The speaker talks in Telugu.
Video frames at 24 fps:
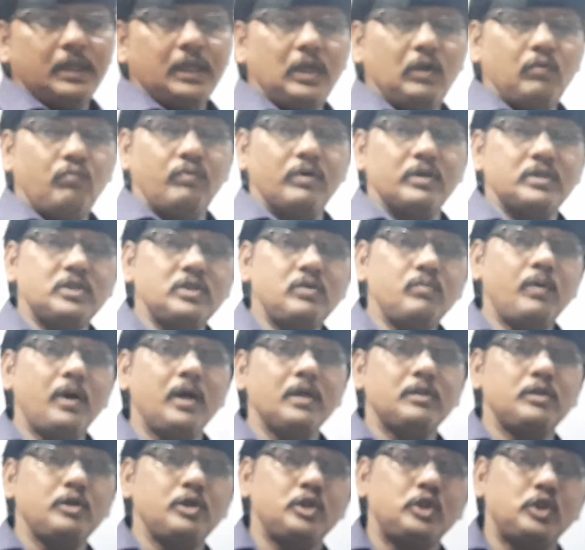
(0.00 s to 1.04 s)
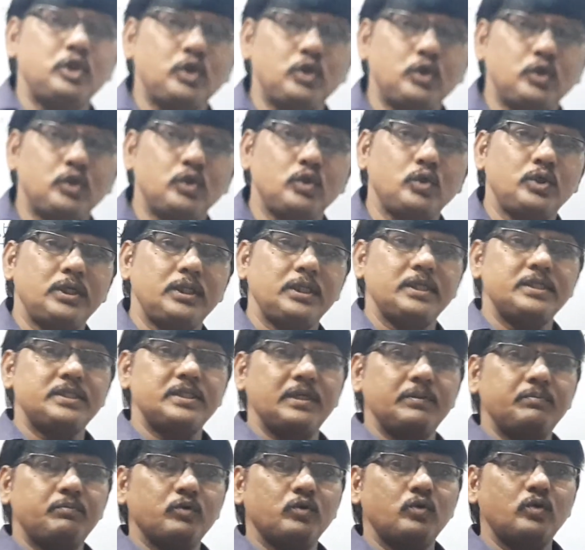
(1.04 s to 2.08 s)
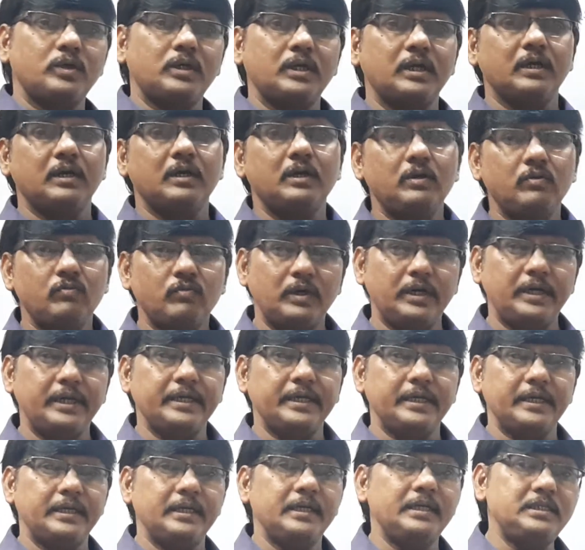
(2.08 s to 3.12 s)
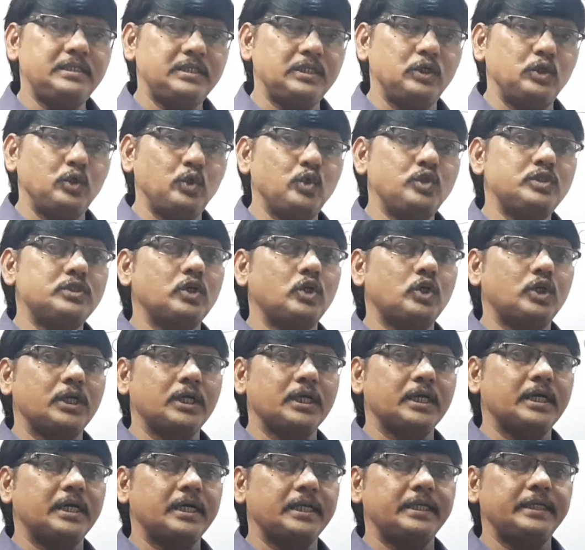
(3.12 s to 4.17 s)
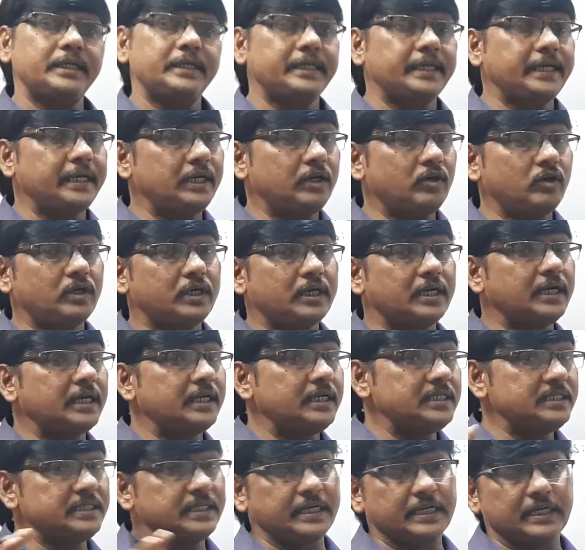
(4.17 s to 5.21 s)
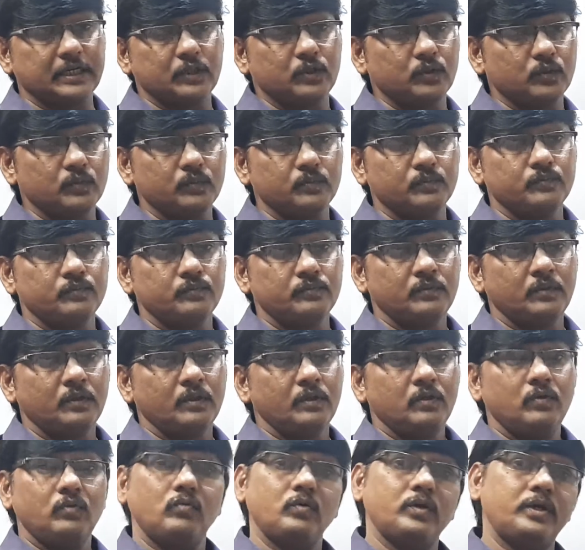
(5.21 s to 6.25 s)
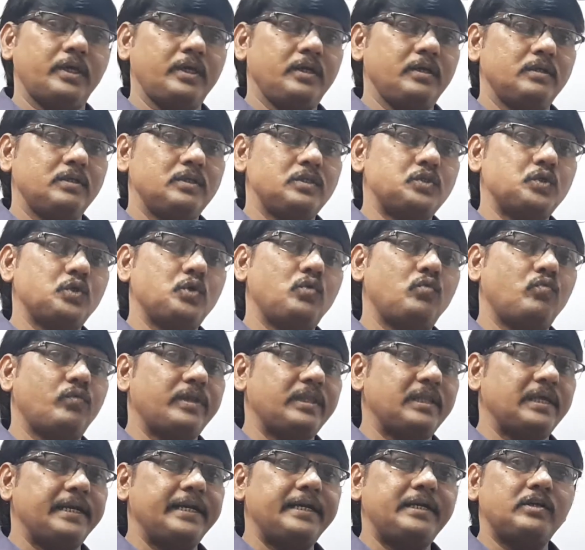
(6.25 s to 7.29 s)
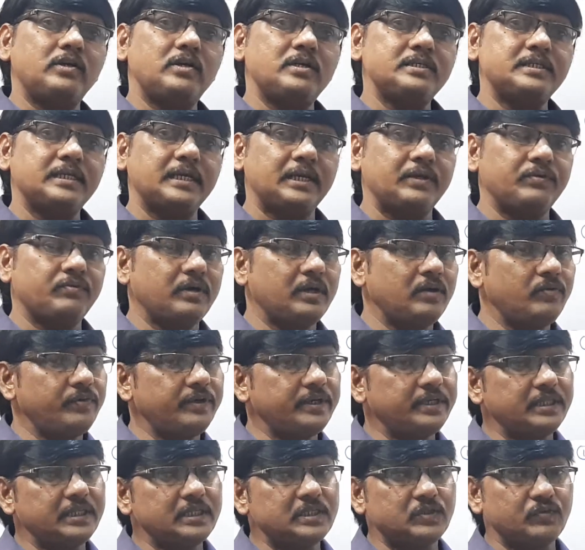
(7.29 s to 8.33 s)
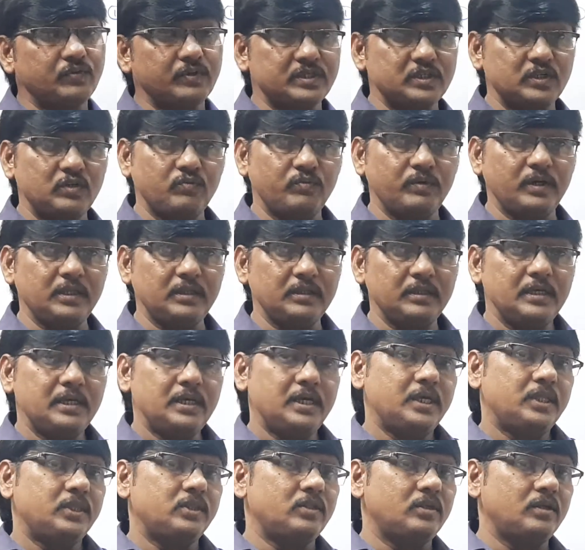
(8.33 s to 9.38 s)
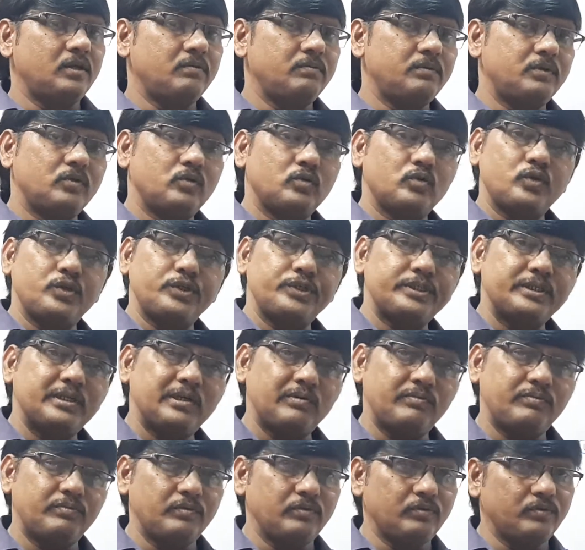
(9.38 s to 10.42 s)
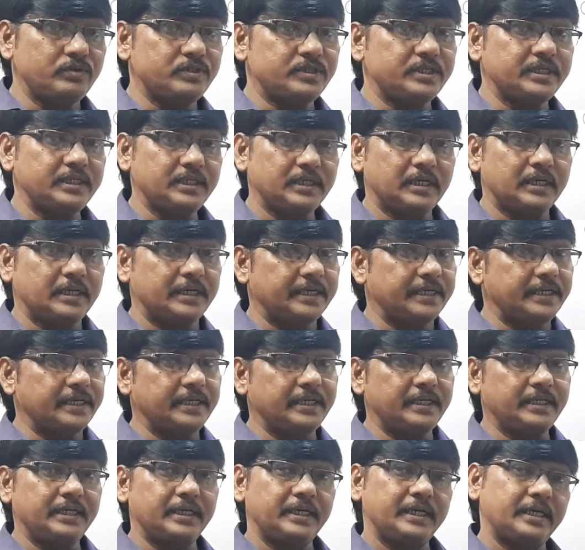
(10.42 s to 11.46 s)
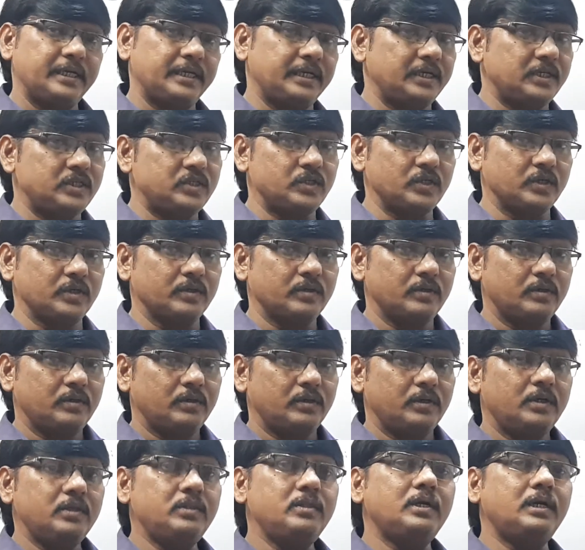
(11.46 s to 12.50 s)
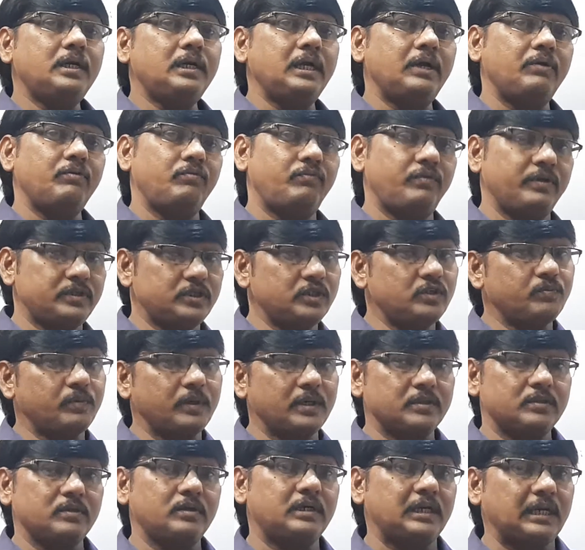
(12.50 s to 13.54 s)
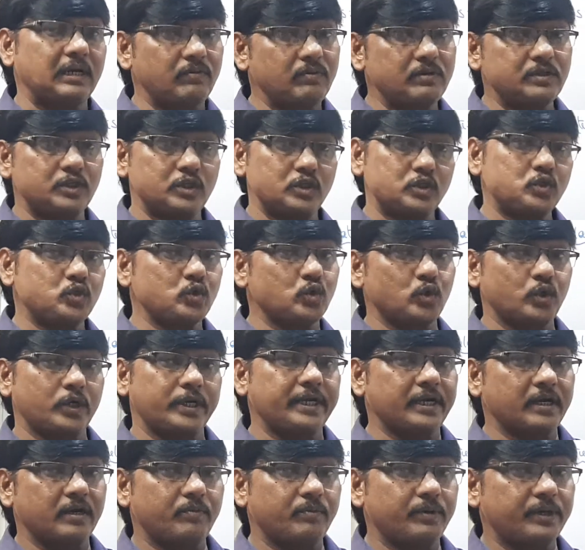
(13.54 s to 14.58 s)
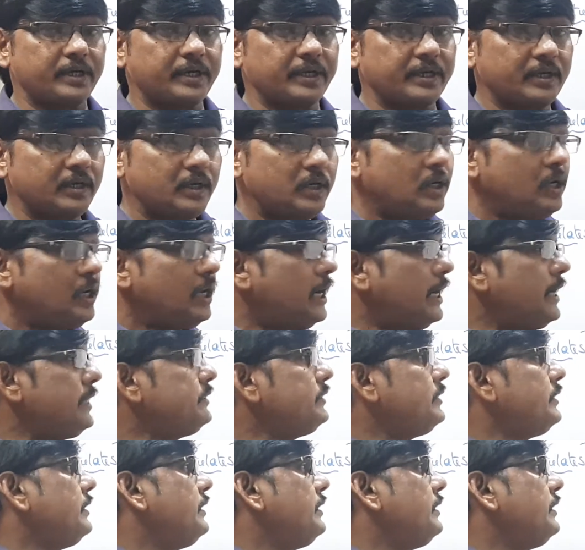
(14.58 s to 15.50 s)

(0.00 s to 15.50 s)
ఈ ఫిక్స్డ్ పాత్లో తిరుగుతూ ఉన్నంతసేపు కూడా వాటికి ఎనర్జీ లూజ్ అవటం కానీ గెయిన్ అవటం కానీ జరగదు okay so when the electrons are revolving in this fixed path there will be no question of losing or gaining energy ఎందుకంటే అవి ఫిక్స్డ్ పాత్లో ట్రావెల్ చేస్తూ ఉన్నాయి కాబట్టి అయితే